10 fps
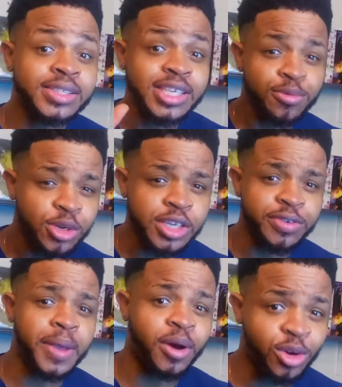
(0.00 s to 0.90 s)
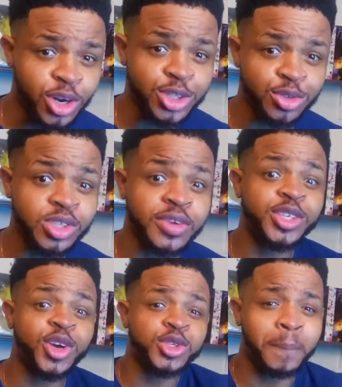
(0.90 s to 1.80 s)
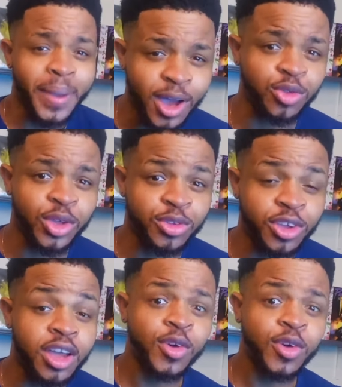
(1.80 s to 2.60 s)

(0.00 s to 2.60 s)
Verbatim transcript: S'il modifie les paroles de la chanson, ça veut dire que je perds en droits d'auteur.